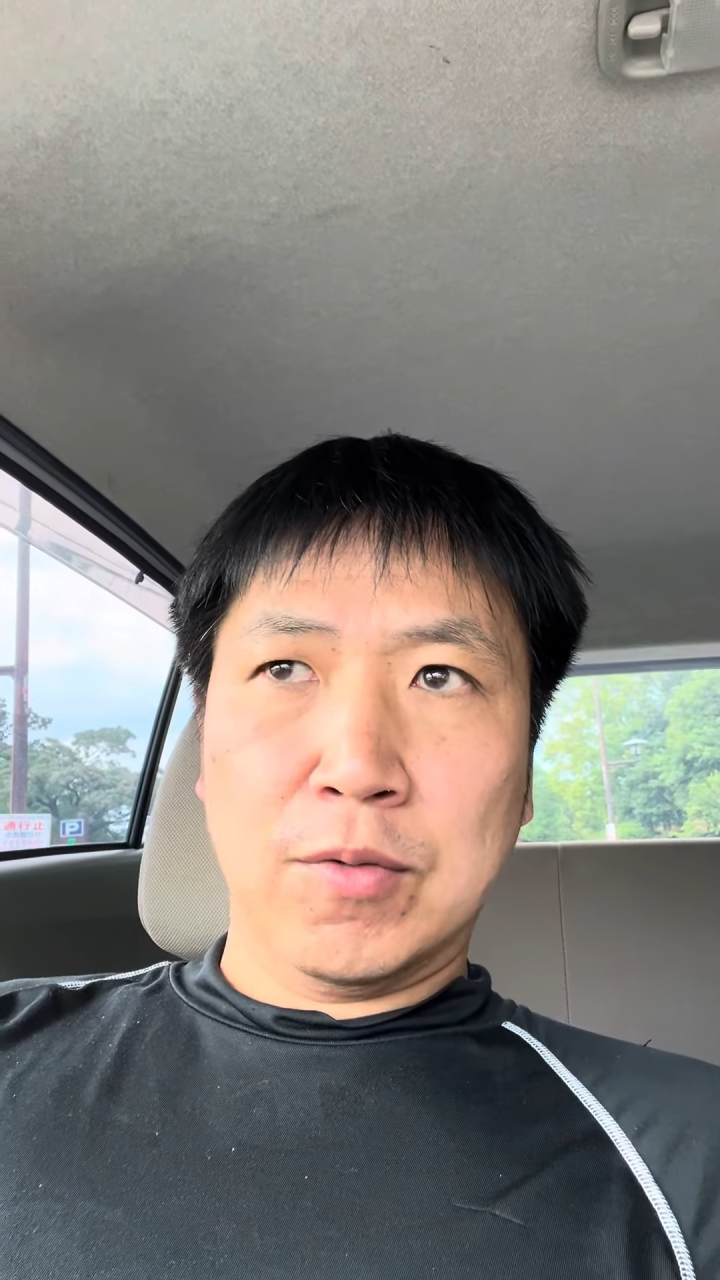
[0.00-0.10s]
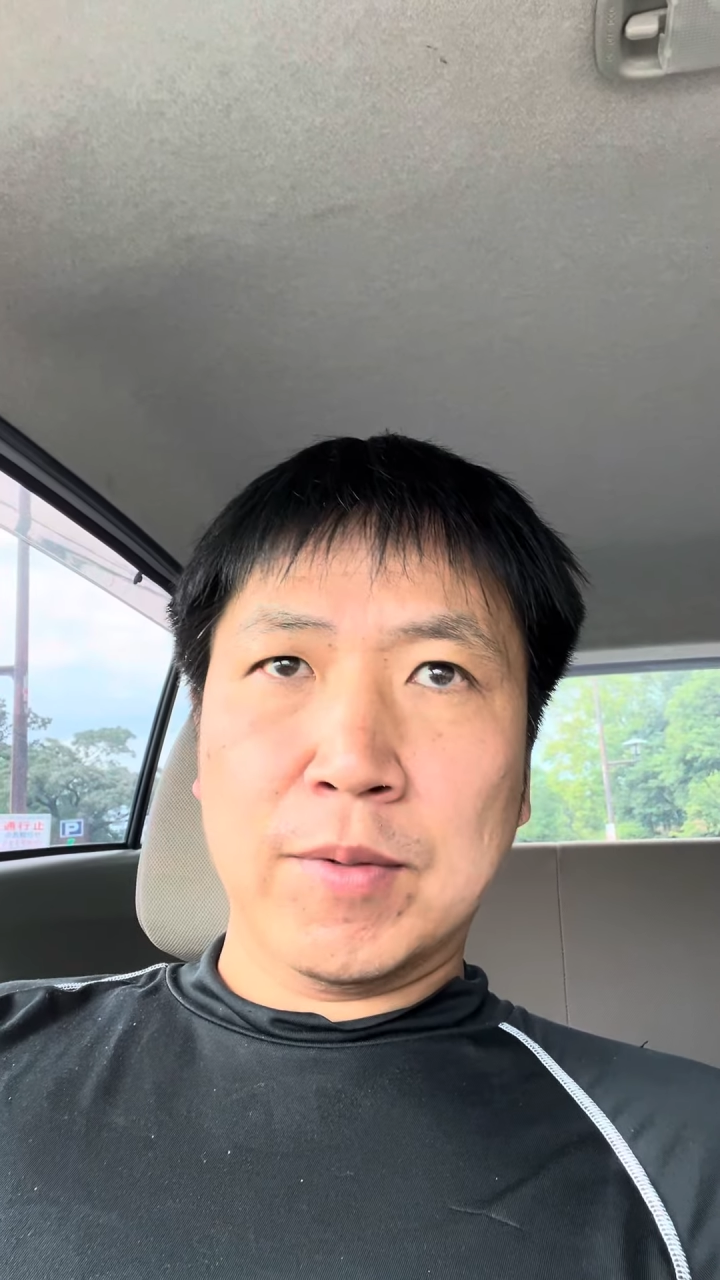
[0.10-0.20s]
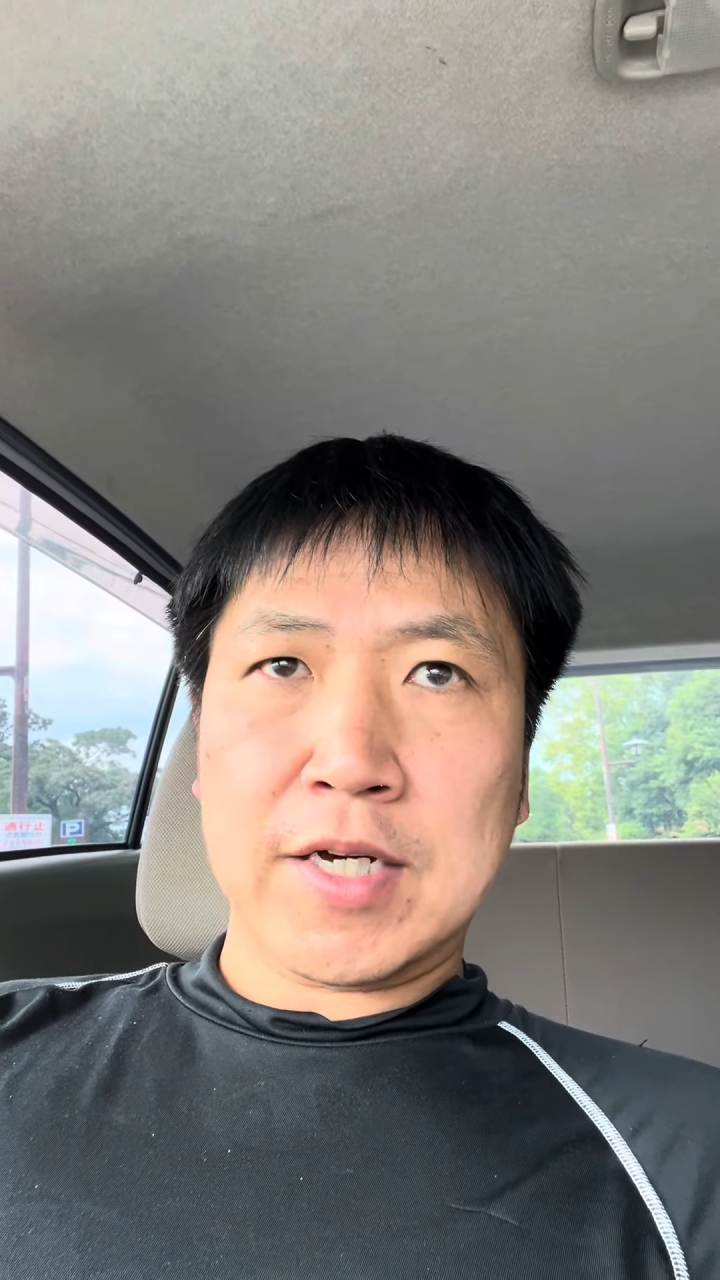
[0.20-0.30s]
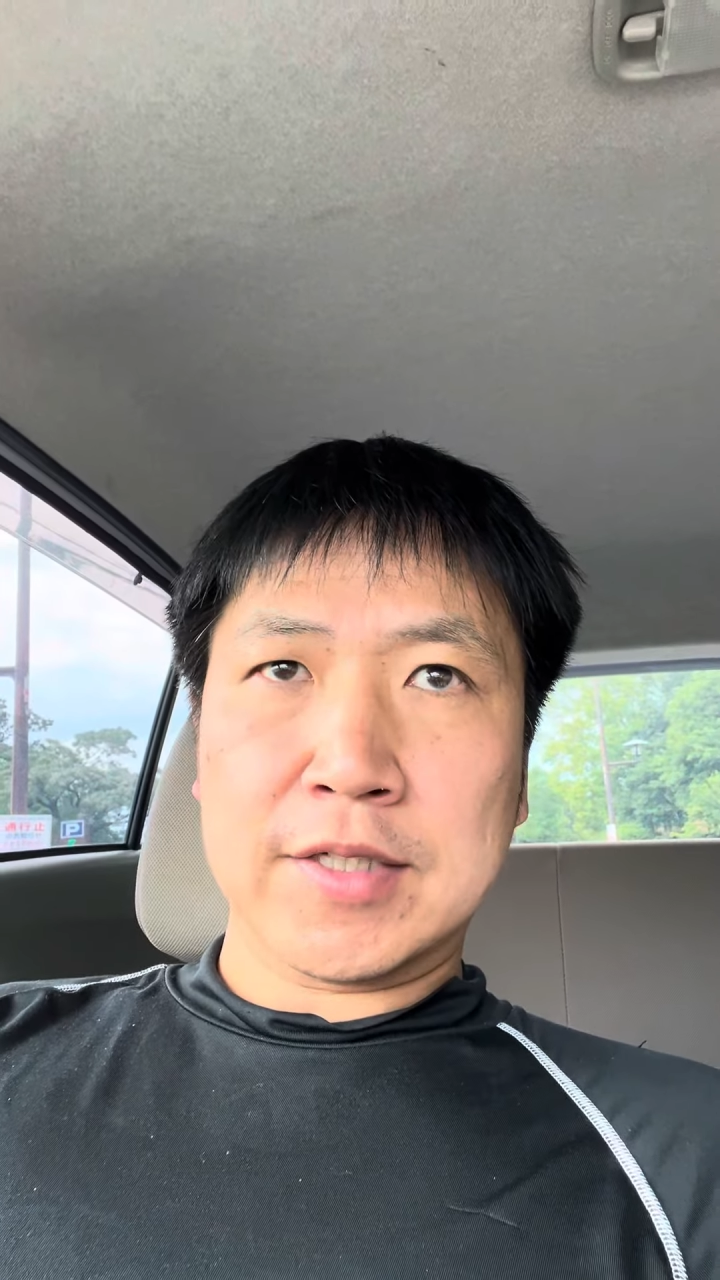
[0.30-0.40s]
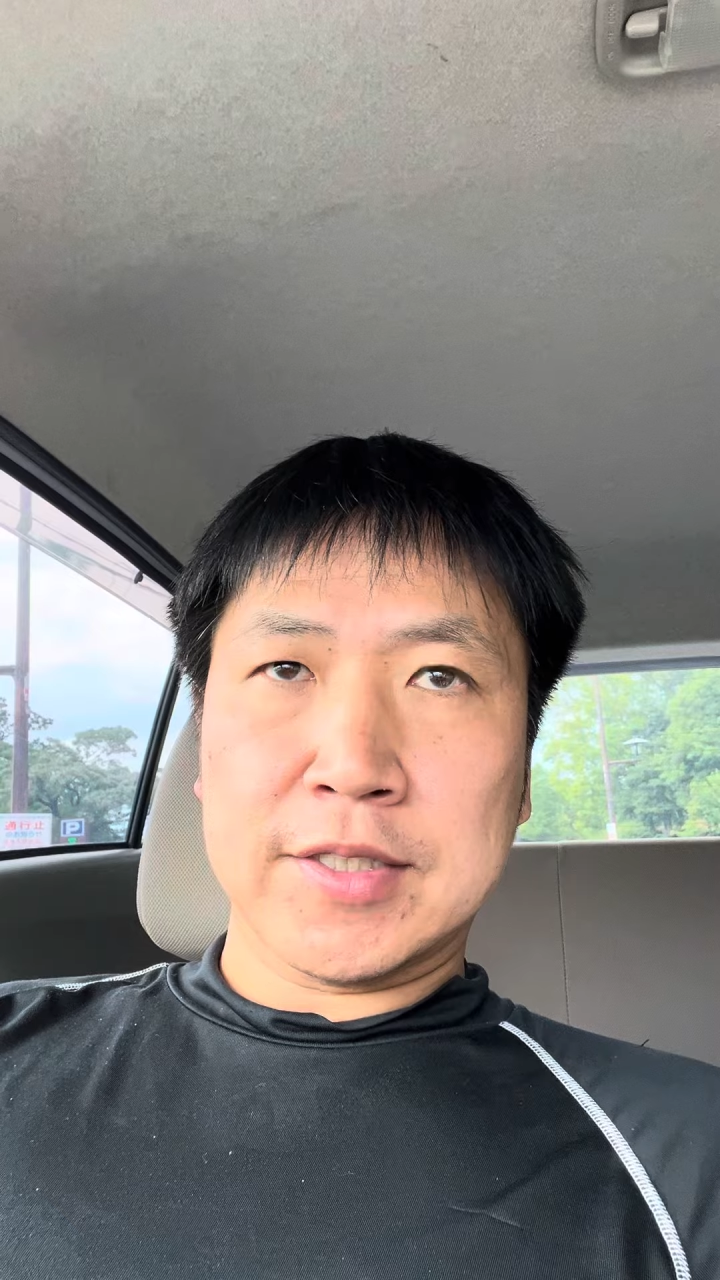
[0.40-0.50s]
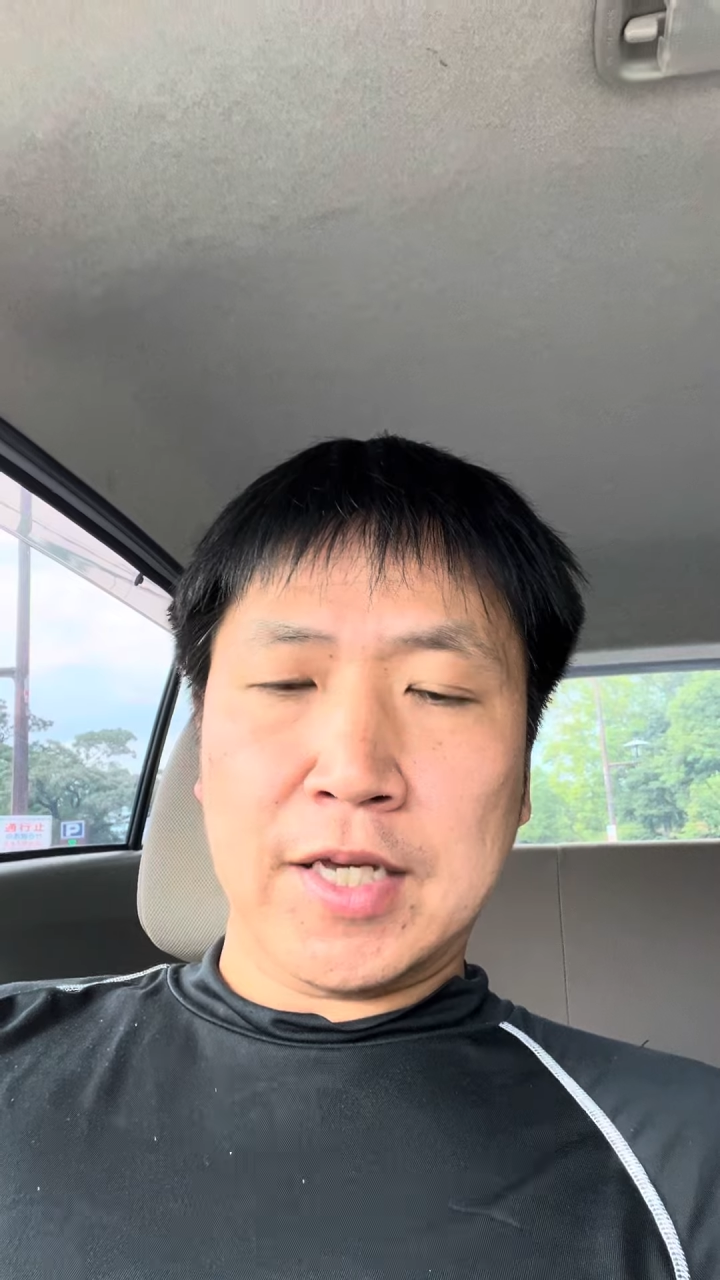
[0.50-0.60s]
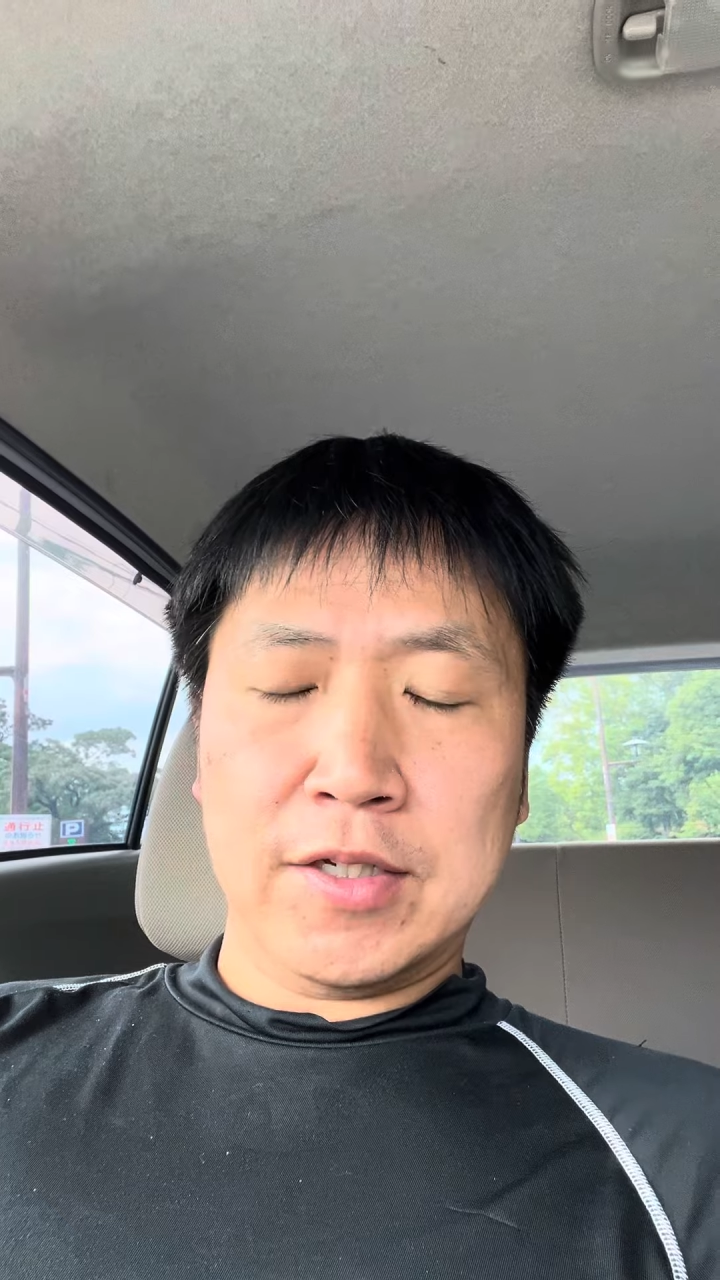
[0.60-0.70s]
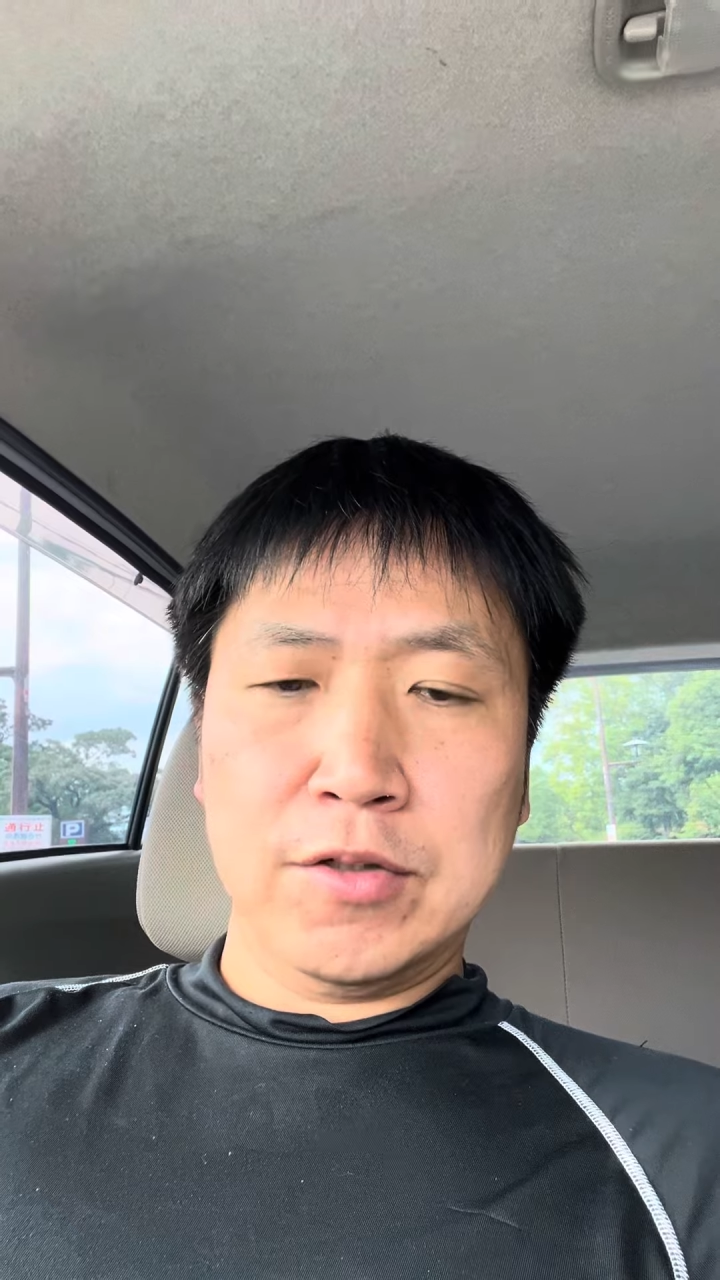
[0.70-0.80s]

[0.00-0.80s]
お任せ、